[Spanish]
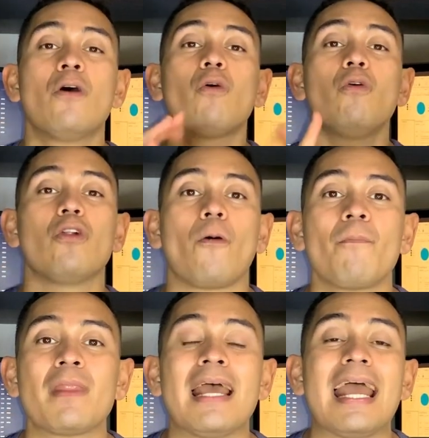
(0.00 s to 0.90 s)
Uno,
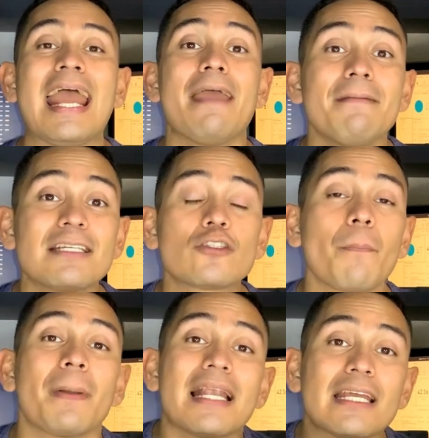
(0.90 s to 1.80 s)
He
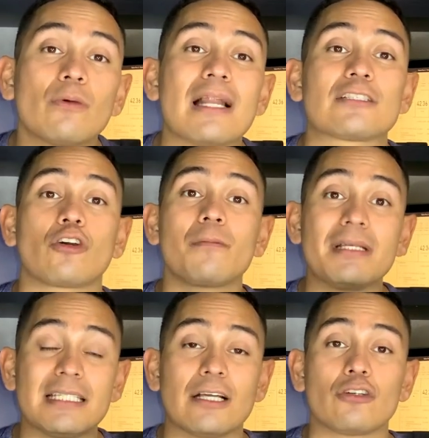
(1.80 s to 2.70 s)
visto películas con
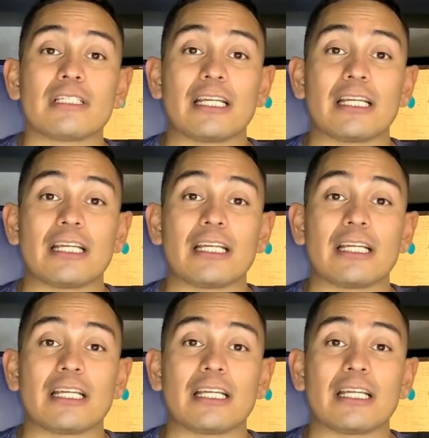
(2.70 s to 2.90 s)
mis hijos